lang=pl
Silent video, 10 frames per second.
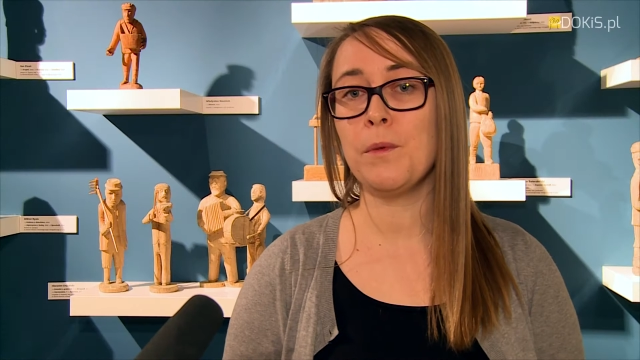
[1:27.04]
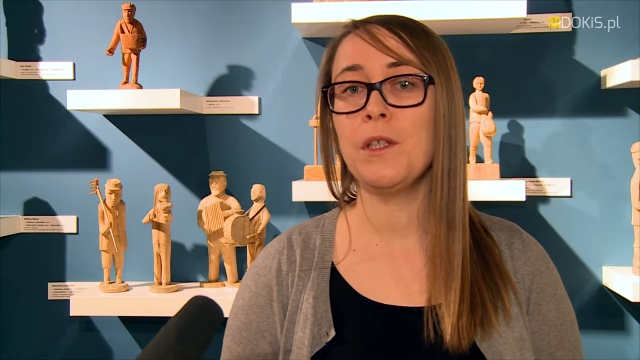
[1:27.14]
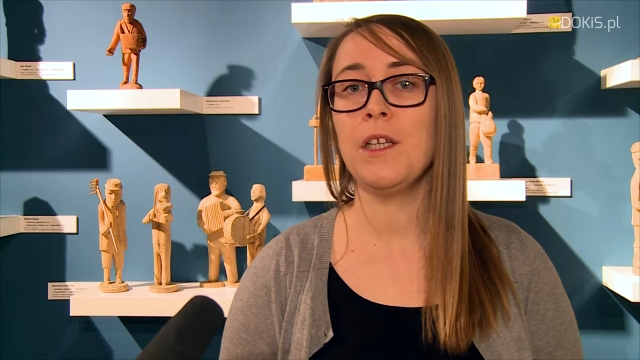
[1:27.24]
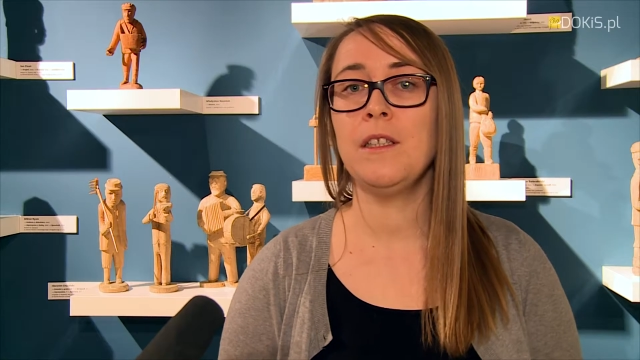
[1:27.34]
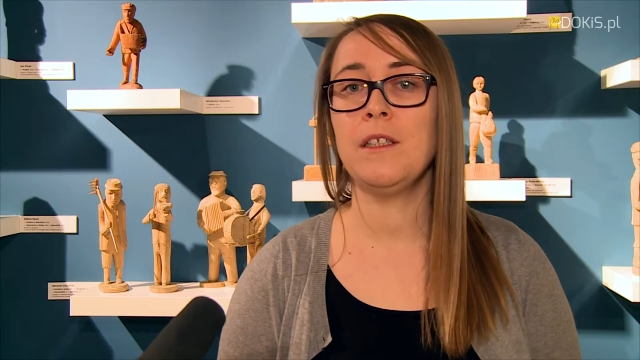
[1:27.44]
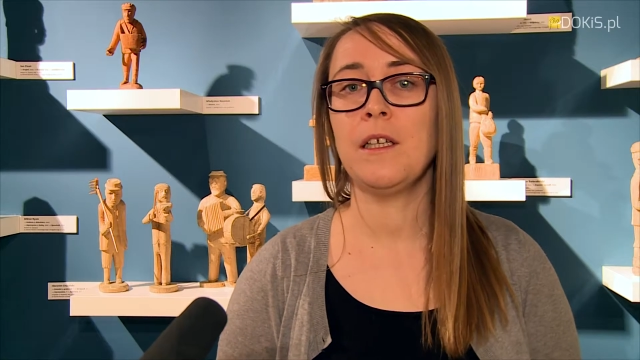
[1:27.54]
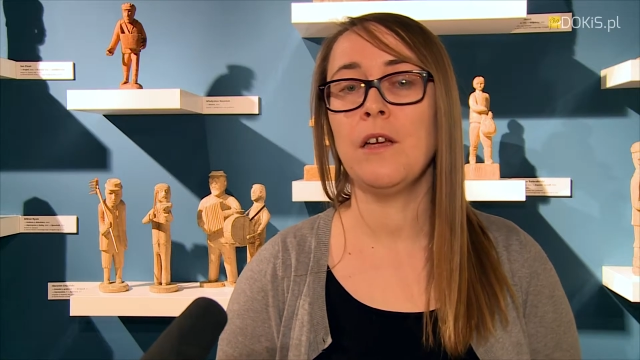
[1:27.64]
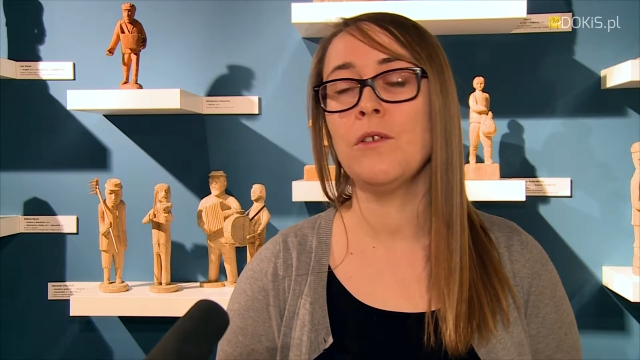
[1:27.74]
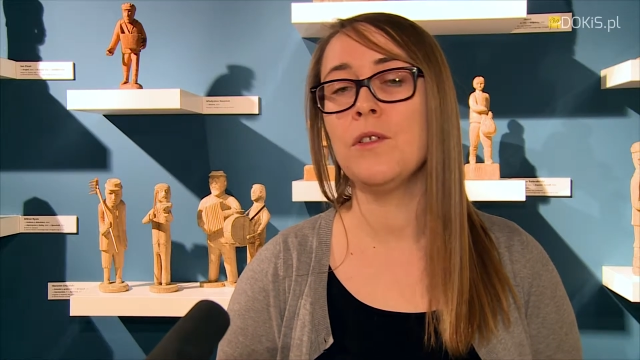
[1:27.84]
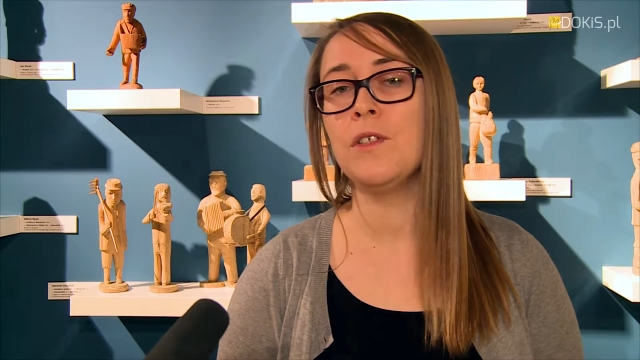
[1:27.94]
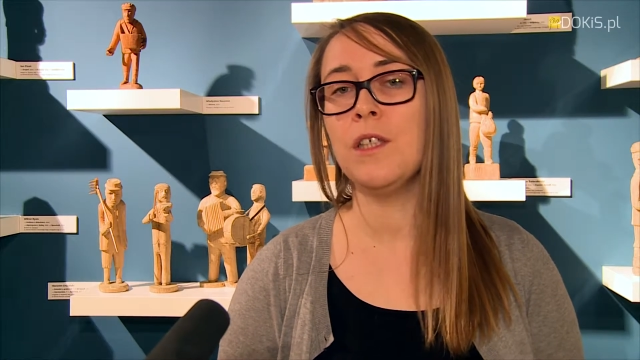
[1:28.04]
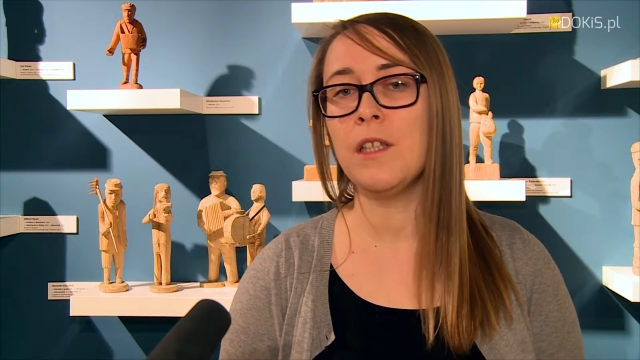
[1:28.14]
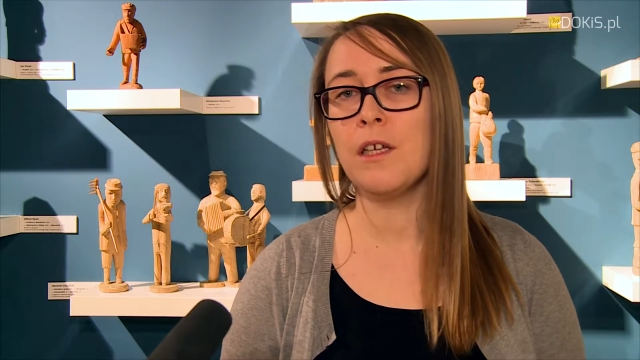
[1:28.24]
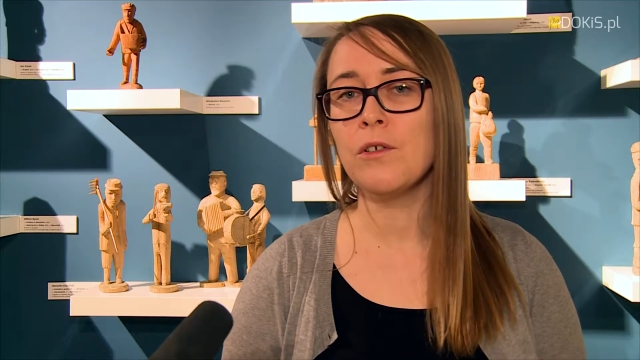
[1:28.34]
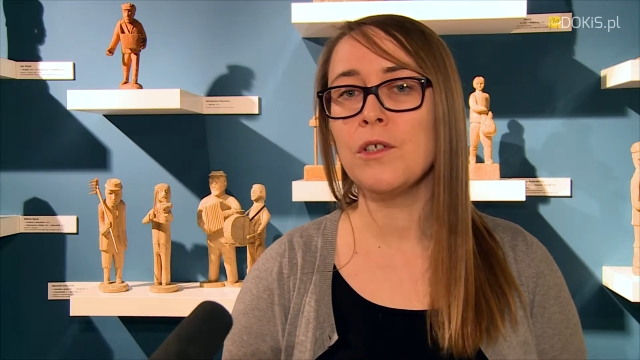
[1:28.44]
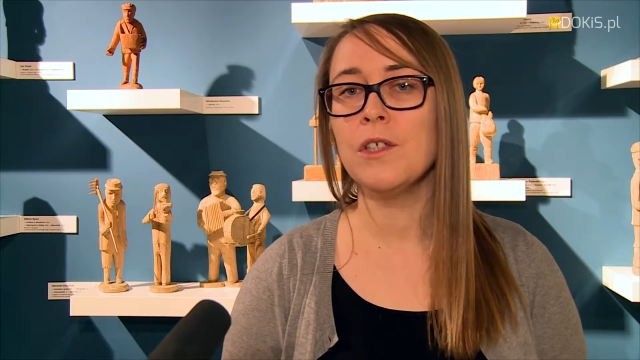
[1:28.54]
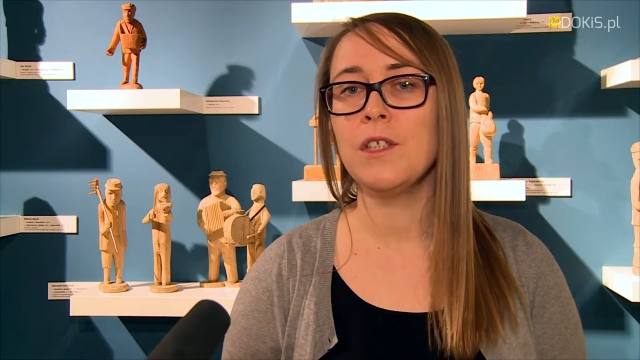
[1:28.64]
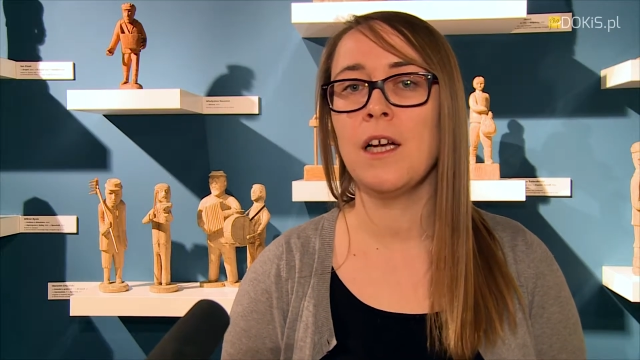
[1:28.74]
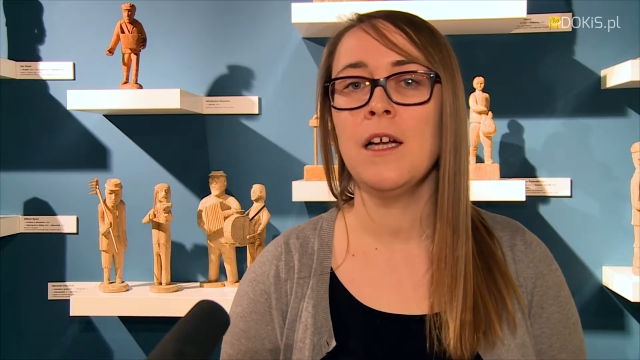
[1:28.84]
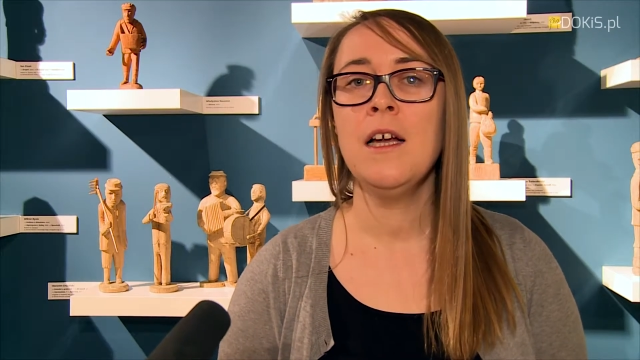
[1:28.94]
portrety takiego codziennego
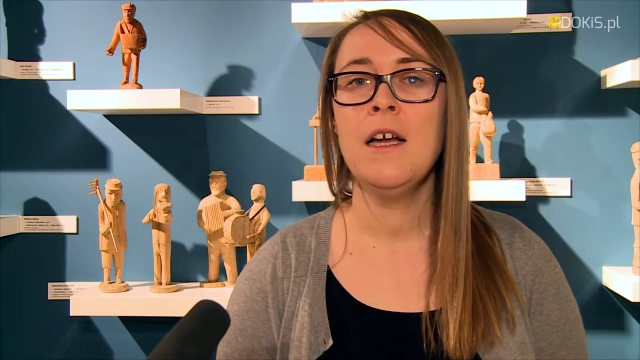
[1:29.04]
życia.